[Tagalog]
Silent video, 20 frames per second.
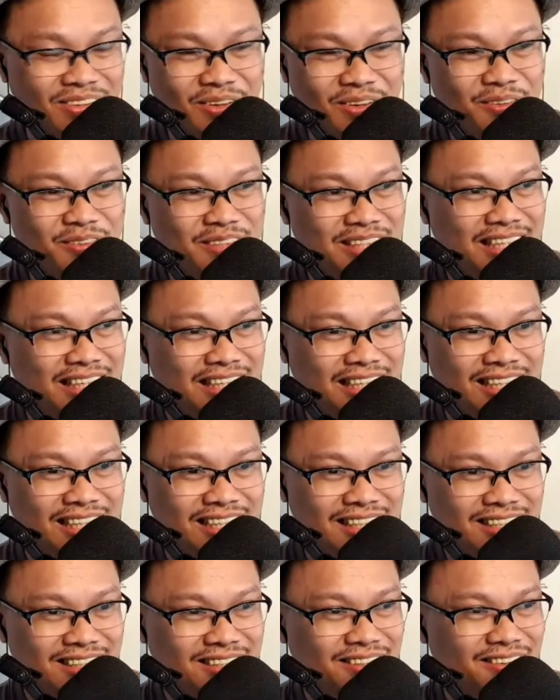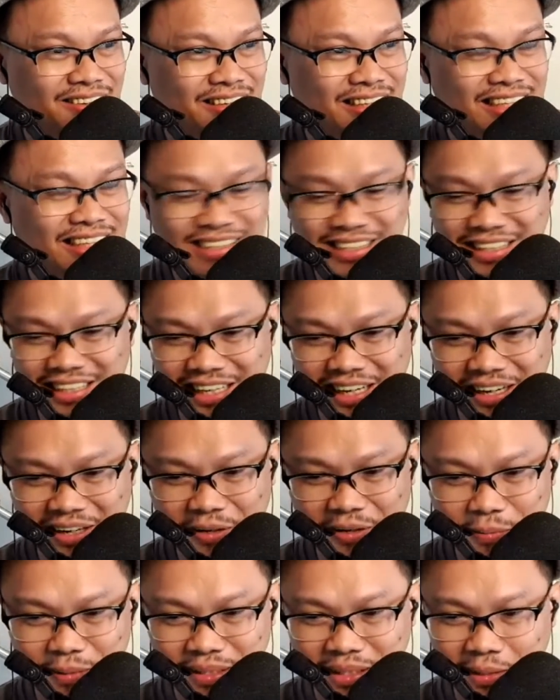Maloney. Eh. So he doesn't care
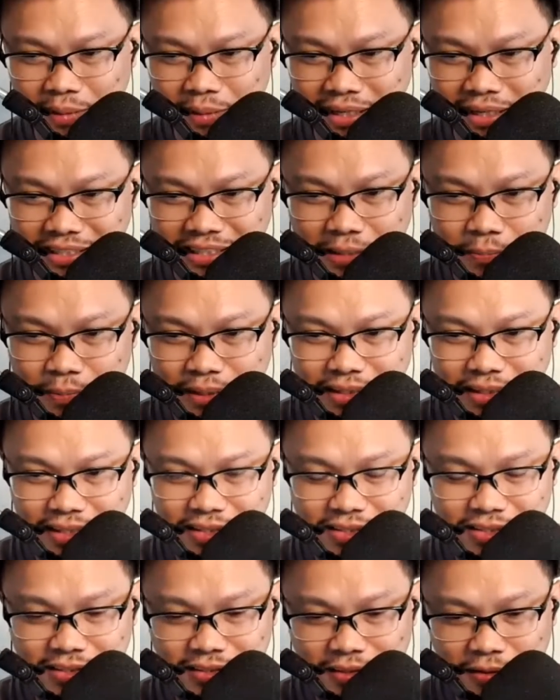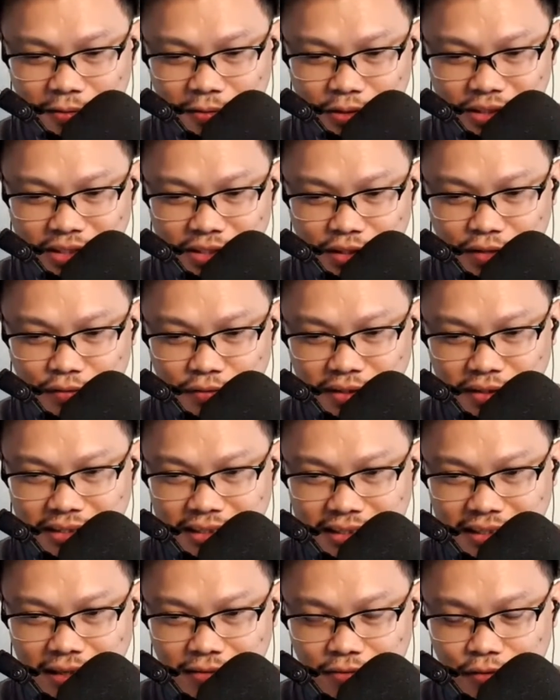kung matama siya. But Lee Santa Cruz and
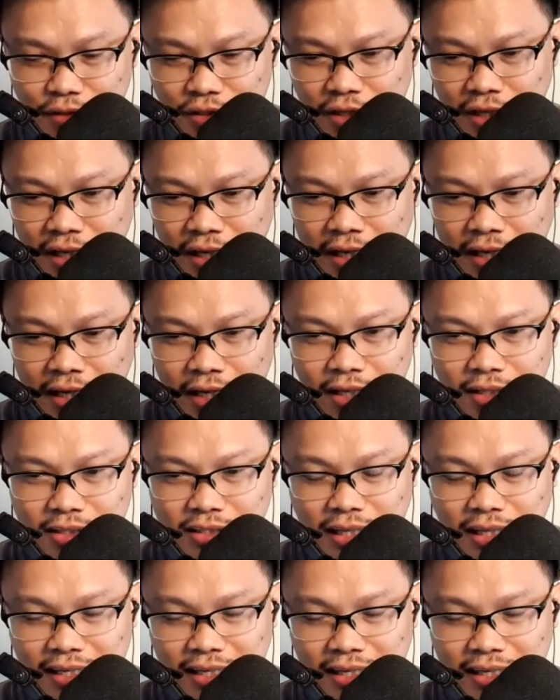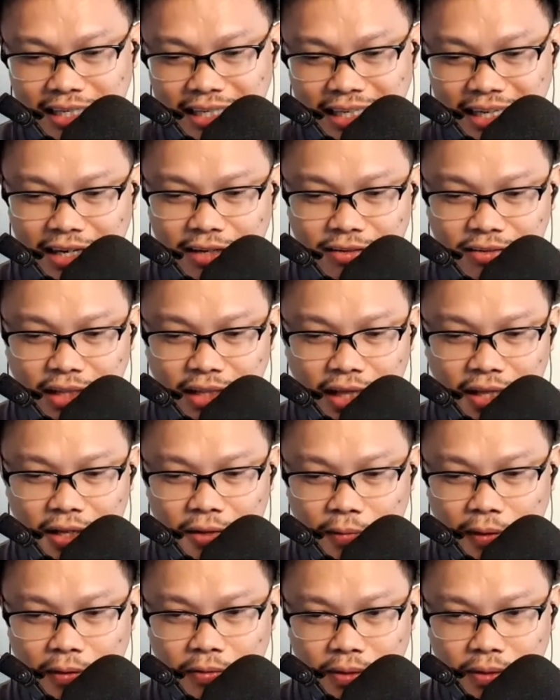Gervonta Davis slugging it out in
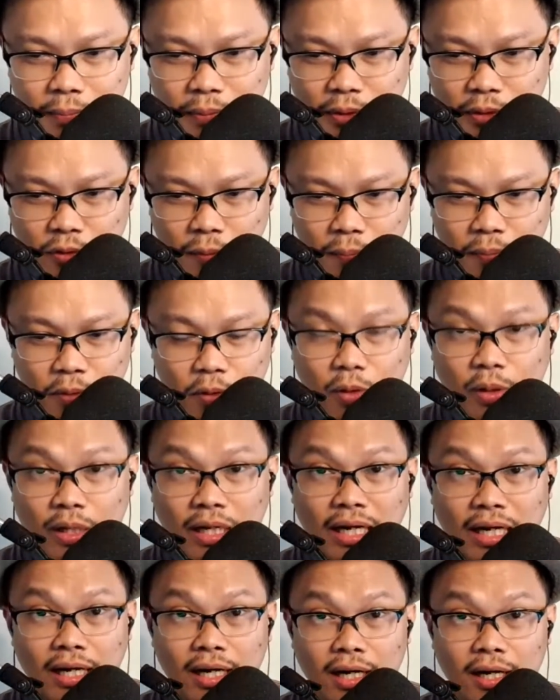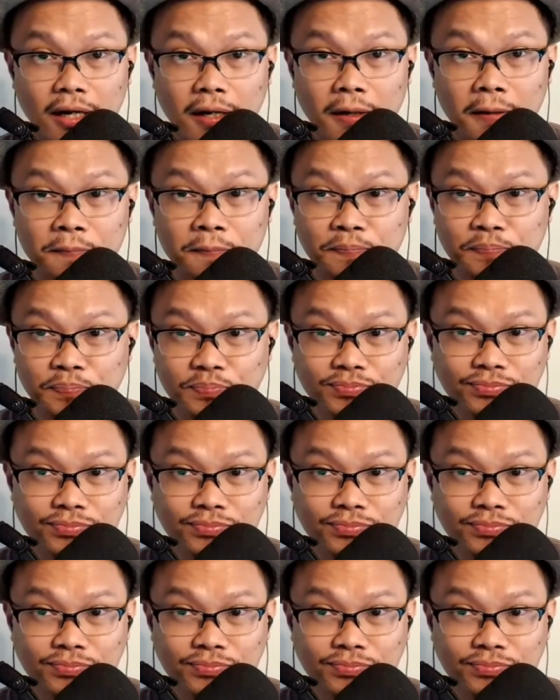round number 2 po. Um,